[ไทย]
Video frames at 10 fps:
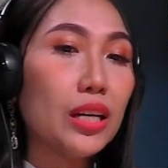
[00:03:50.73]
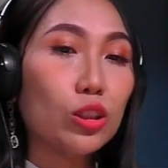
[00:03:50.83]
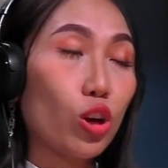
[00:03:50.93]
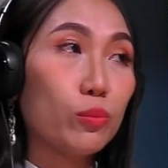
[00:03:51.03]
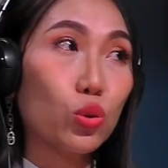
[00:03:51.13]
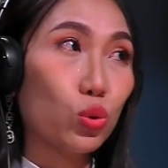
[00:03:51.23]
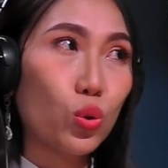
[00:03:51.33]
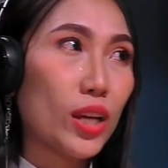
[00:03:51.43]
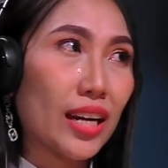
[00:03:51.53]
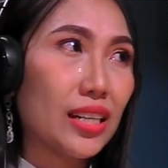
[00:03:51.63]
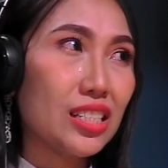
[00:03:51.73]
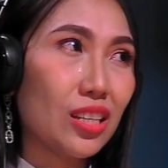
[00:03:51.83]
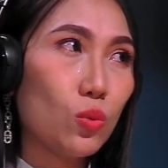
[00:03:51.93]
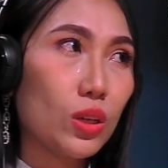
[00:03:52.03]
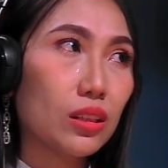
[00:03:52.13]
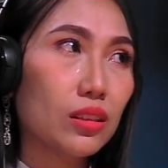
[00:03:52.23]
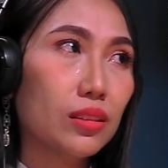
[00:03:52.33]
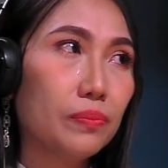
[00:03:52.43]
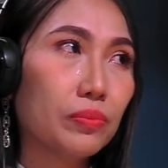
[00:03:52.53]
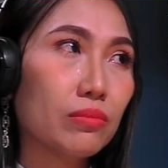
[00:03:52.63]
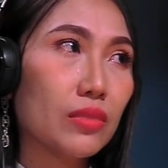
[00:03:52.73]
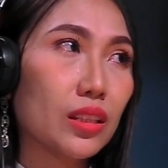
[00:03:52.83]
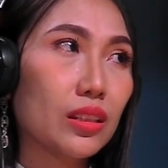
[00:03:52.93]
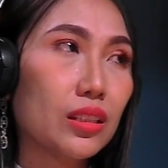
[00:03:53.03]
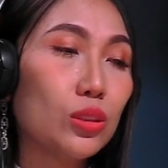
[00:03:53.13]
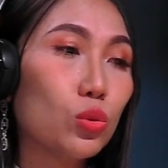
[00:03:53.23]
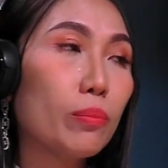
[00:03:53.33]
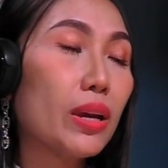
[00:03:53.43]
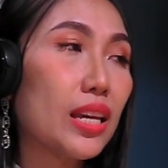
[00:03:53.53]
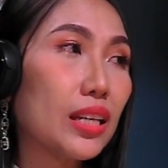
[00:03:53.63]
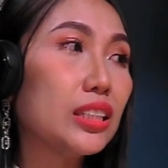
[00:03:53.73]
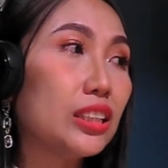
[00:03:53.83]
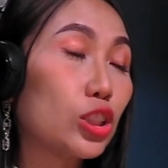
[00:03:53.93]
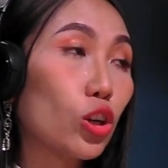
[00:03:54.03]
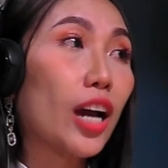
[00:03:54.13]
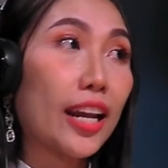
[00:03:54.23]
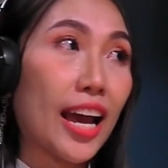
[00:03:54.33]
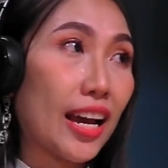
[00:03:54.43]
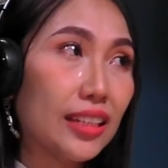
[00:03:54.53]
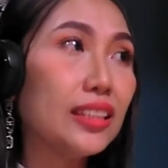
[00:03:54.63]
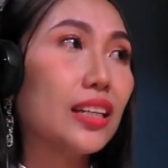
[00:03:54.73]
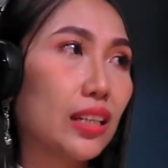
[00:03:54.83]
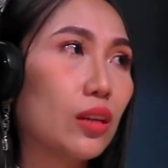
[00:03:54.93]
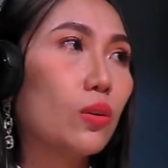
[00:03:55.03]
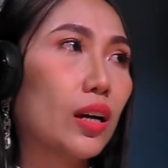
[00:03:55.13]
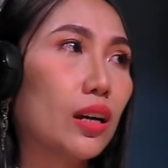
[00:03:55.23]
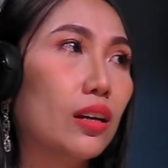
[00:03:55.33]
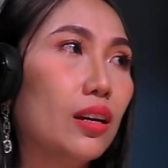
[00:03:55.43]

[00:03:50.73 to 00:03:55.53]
อตอบโจทย์ทุกอย่างในชีวิตคือตัวแม่เองคือต้องการหาเงินอย่างเดียวค่ะ